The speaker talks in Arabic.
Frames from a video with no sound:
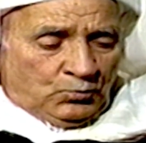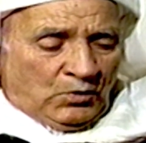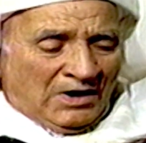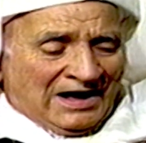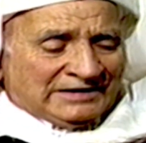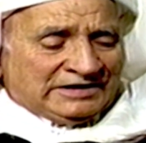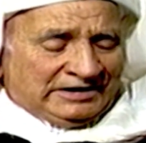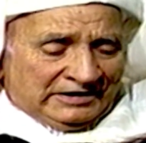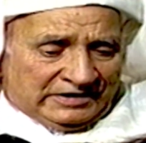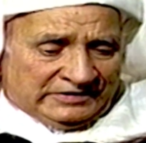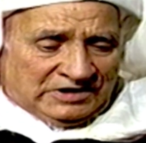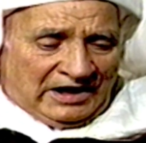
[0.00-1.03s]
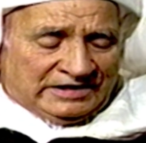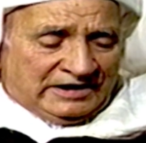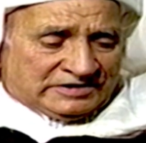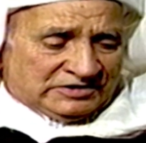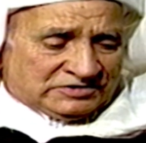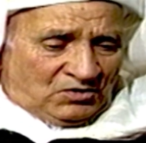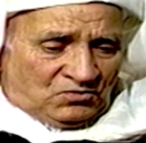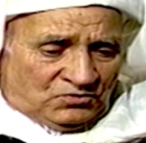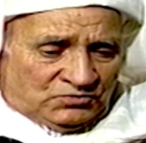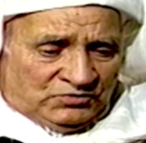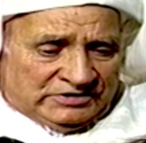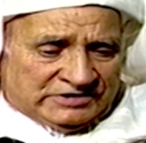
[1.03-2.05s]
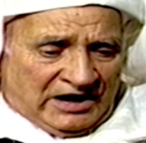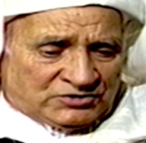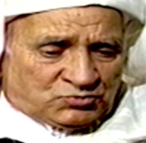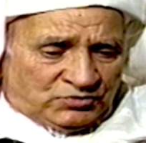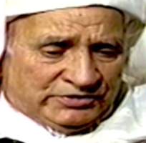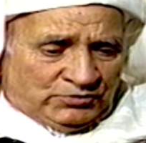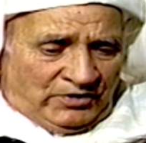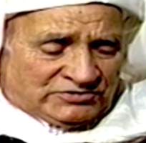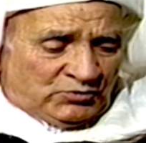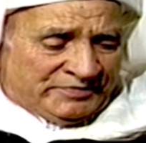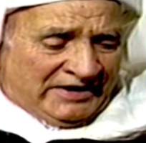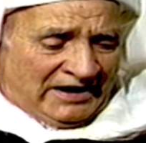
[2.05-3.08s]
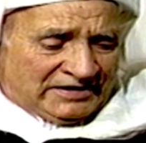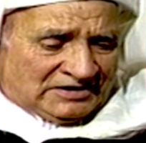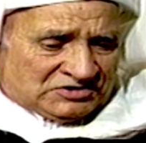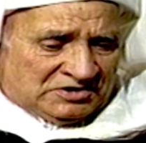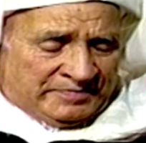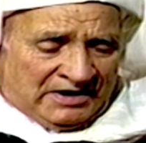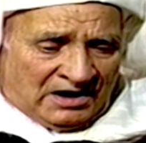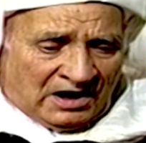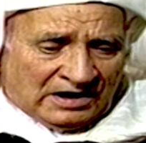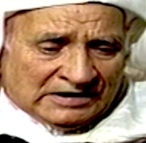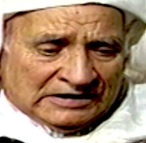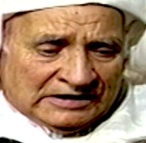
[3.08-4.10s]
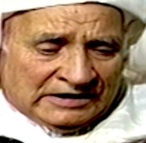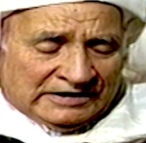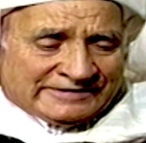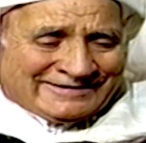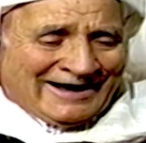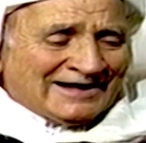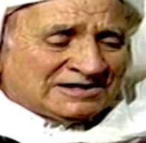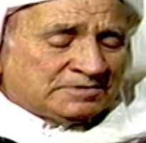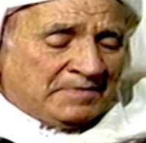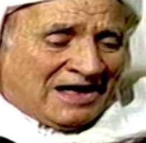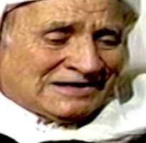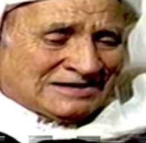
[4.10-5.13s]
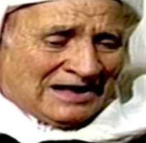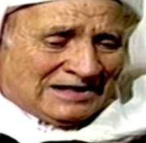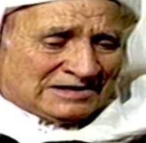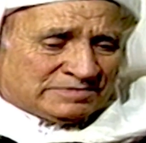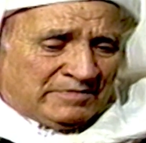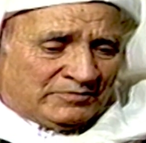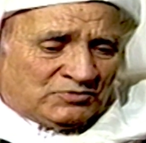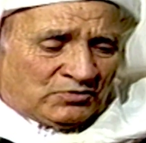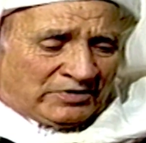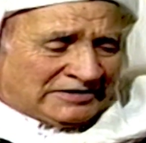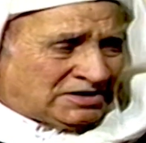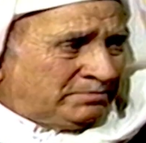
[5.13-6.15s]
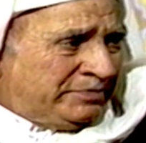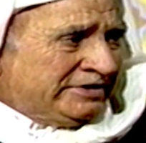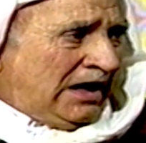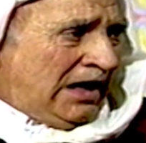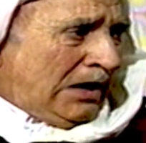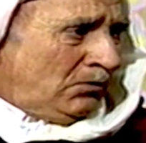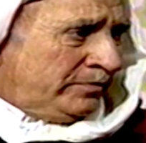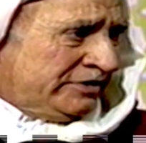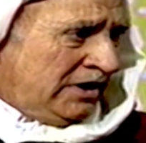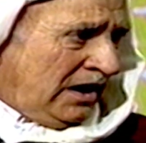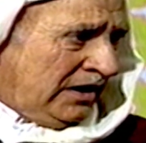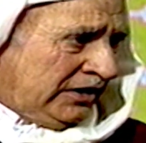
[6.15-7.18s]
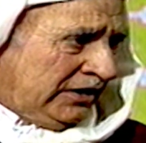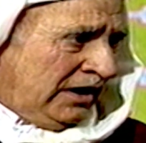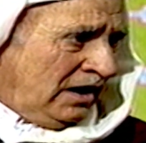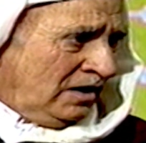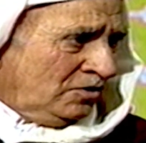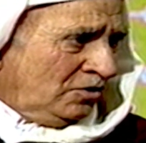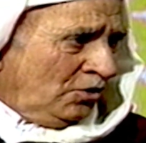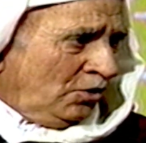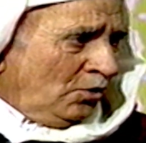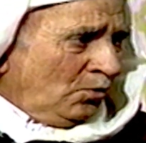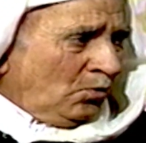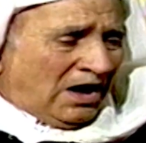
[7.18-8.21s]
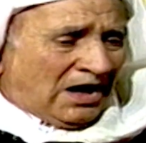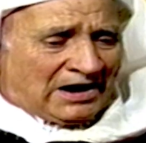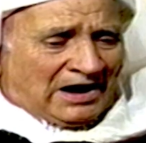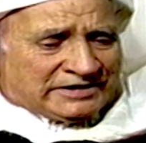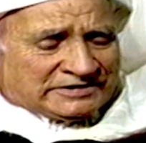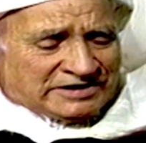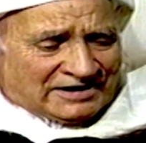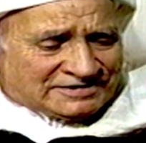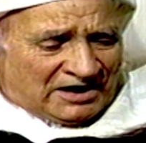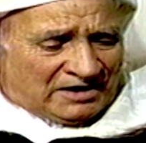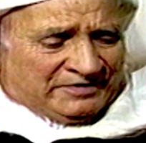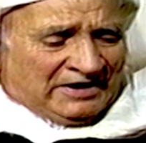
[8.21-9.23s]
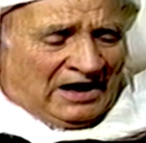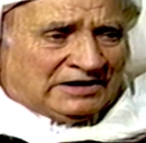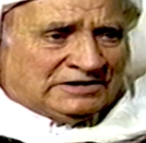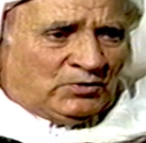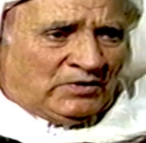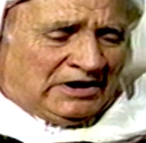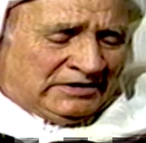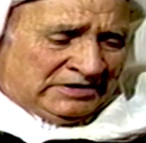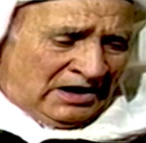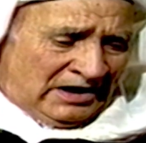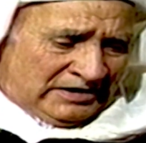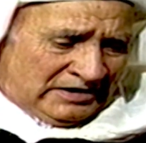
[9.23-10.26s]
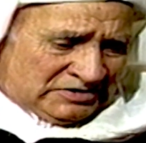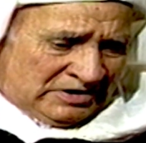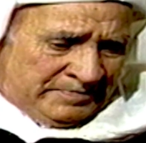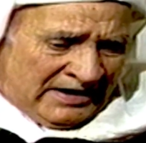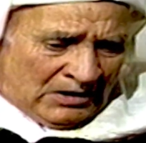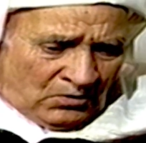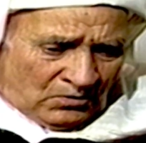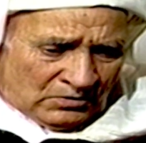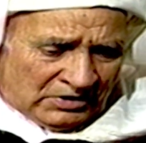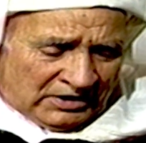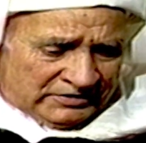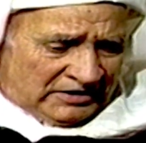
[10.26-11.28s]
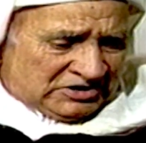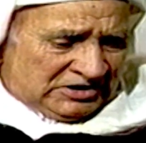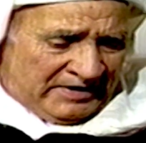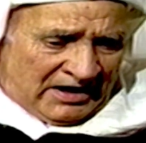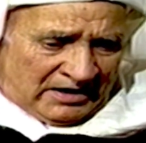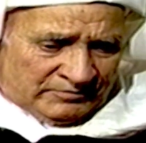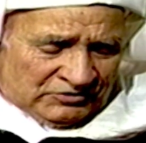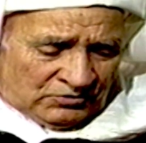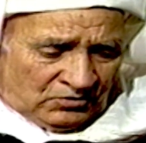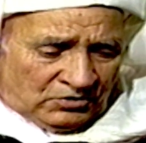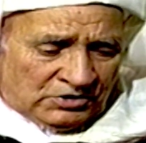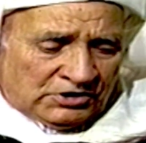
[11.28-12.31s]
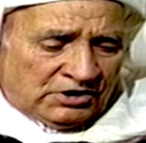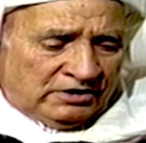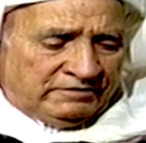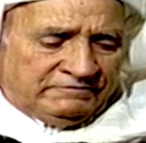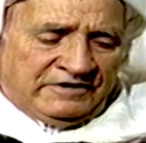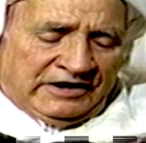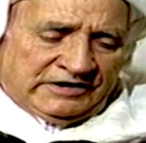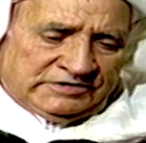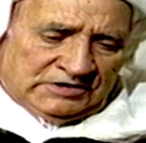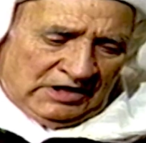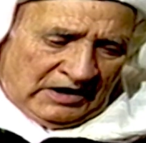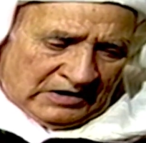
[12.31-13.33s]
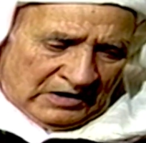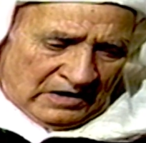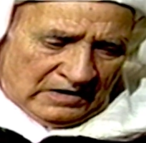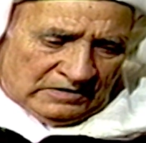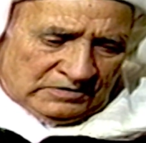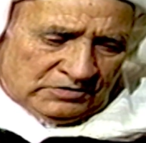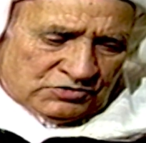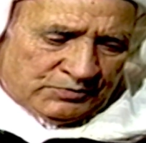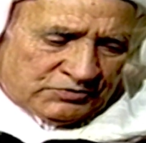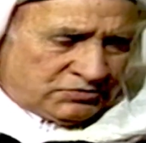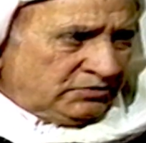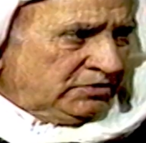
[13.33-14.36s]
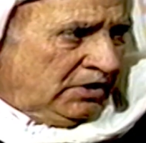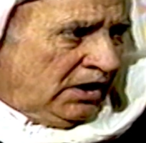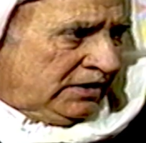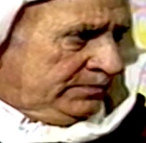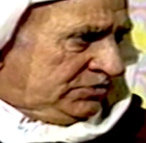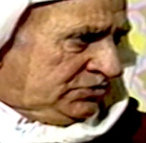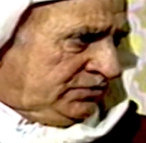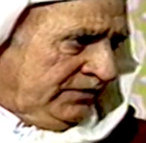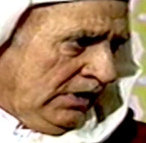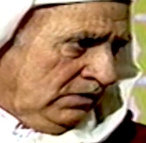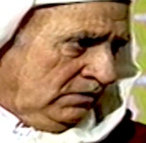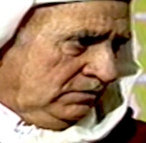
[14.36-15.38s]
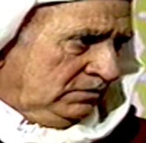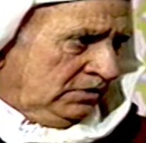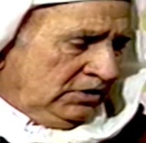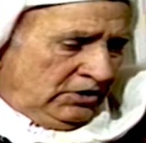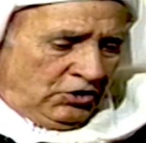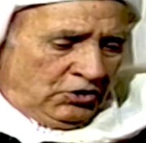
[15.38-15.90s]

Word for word: وهذه القطعة التي تقول إنها تريد أن تبيع نصيبها إن كانت ما زالت مملوكة بينها وبين أخيها وأرادت أن تبيع لولدها نصيبه نصيبها منه فإن الحق يثبت للأخ الأخ نعم